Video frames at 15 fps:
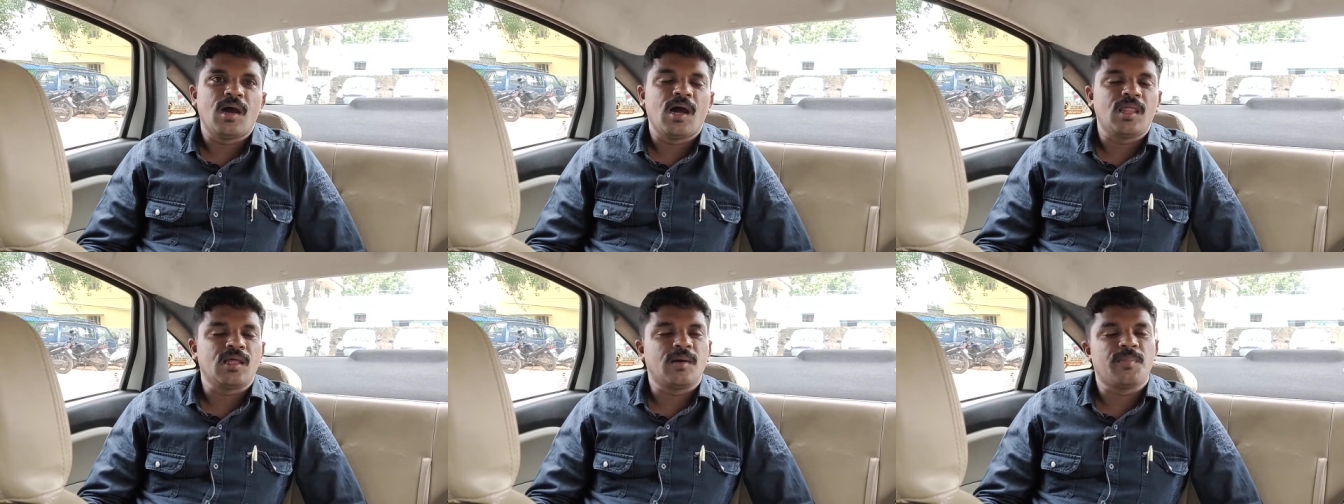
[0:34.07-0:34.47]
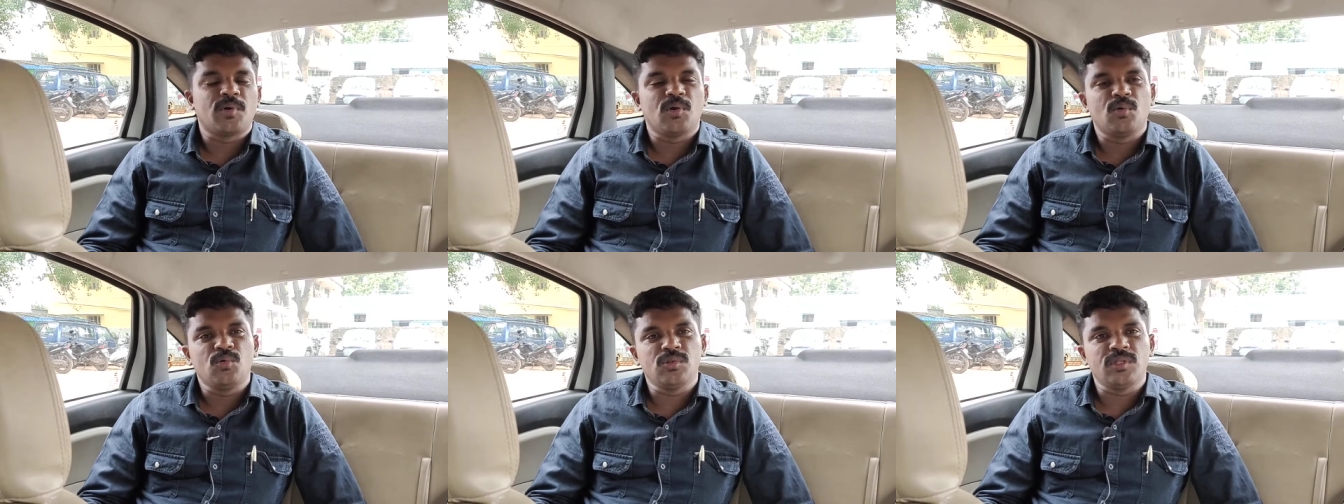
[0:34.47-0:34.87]

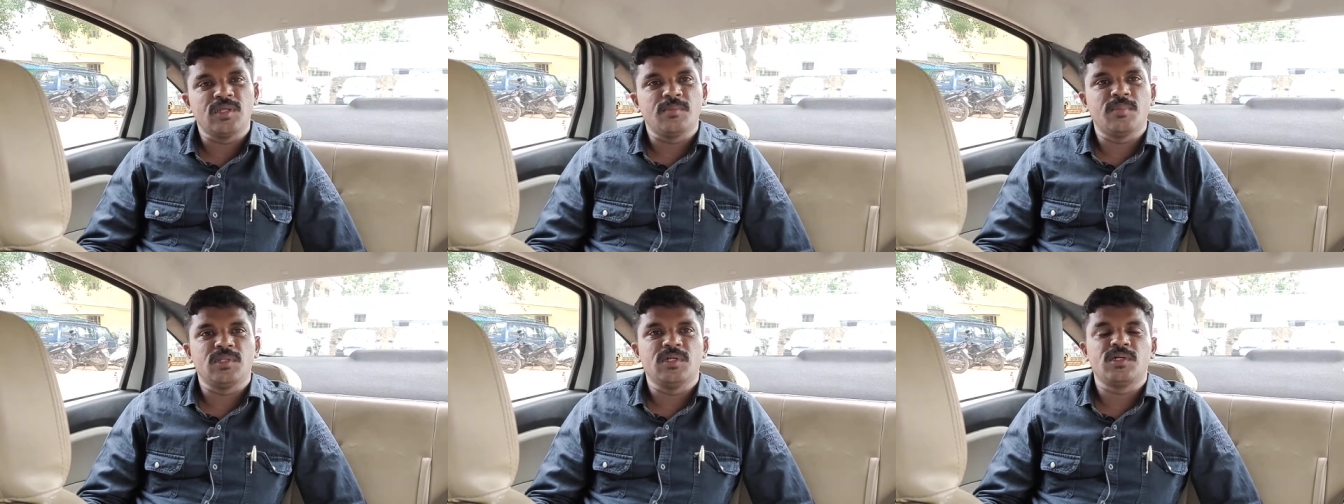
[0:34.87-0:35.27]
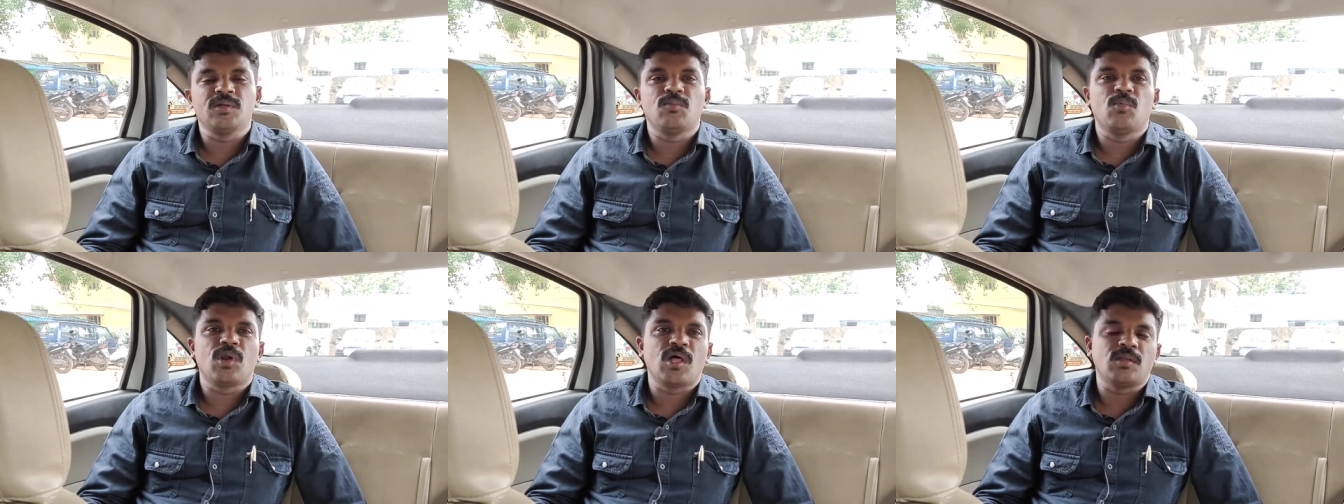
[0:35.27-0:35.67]
அதுக்கப்புறம் நூற்றி எண்பத்தெட்டு
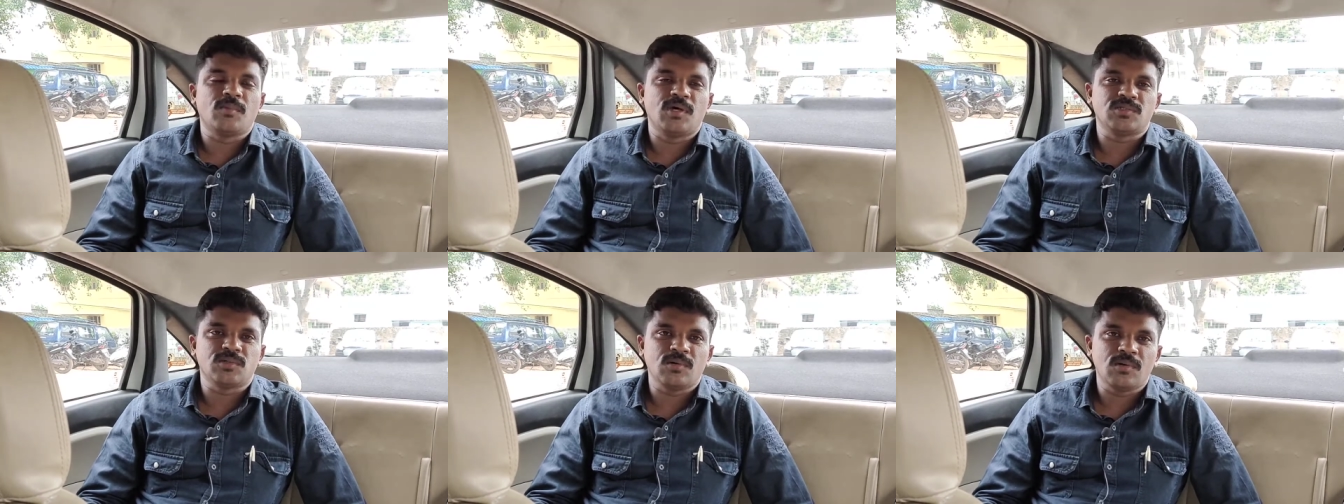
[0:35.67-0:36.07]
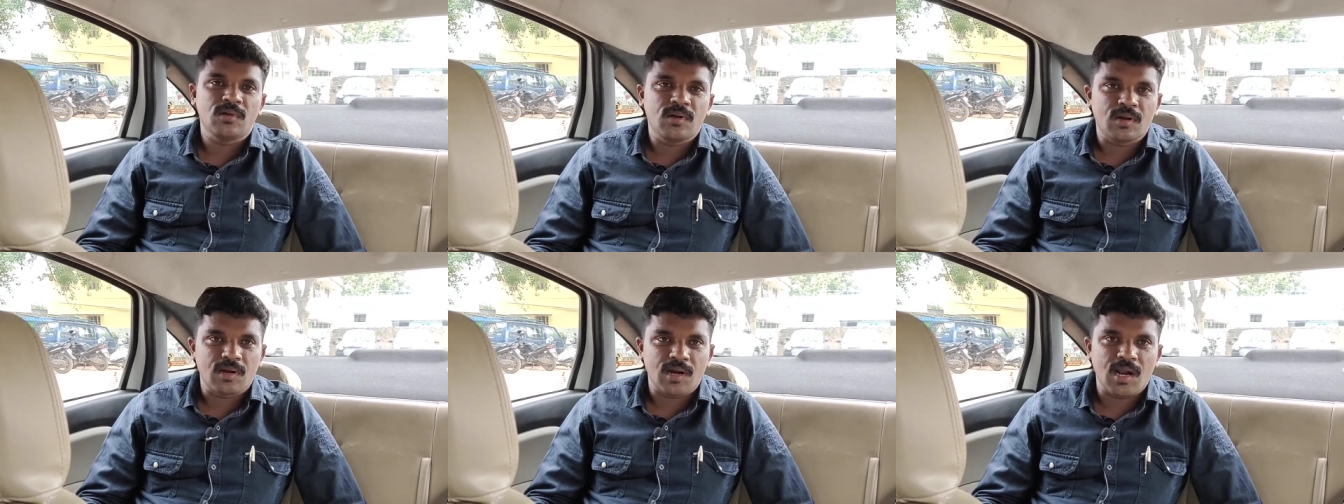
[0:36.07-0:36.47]
மூணாவது மாதம்
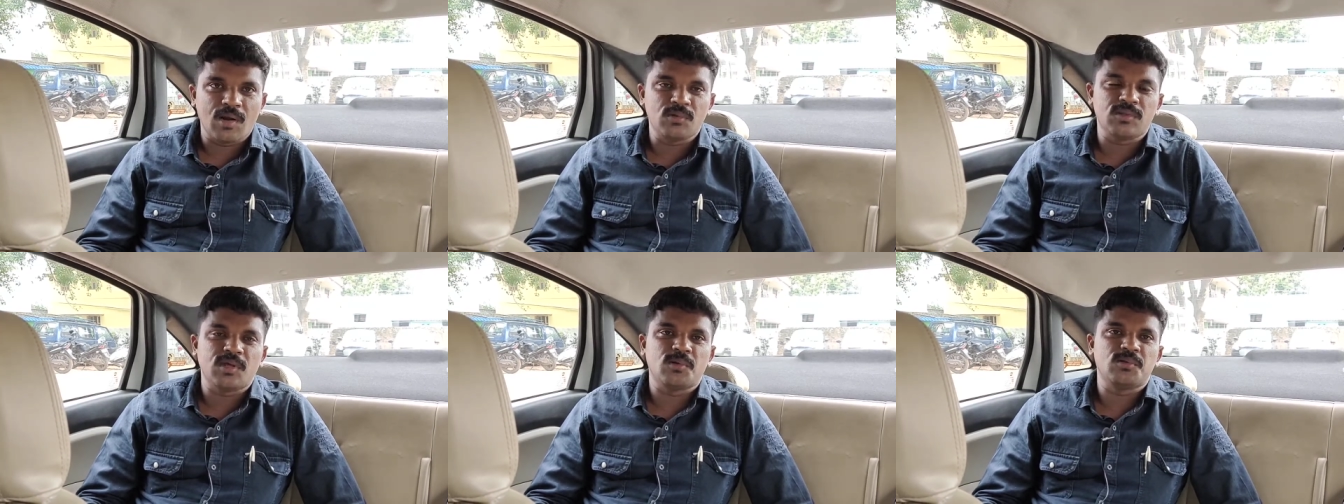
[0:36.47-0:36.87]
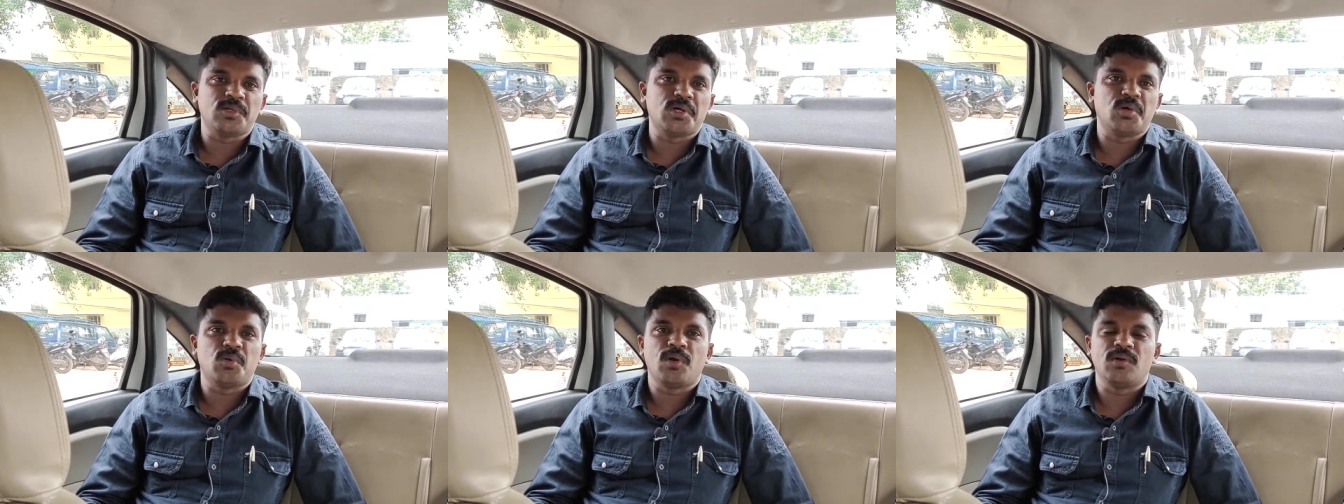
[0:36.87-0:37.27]
நானூற்றி அறுபத்தி
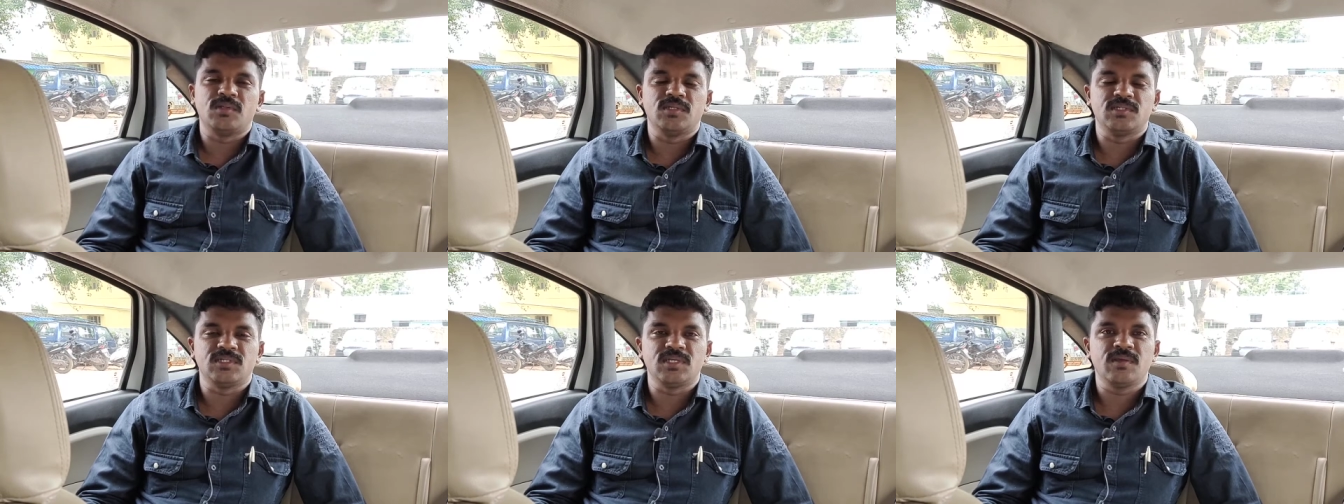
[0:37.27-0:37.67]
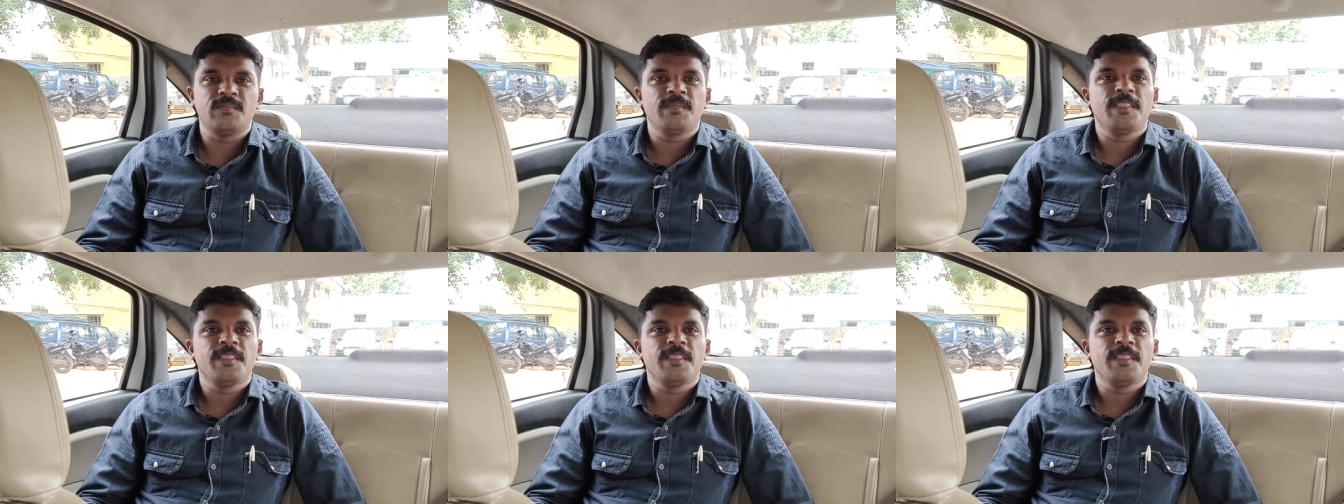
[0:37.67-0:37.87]
ரெண்டு ரூபா வந்துச்சு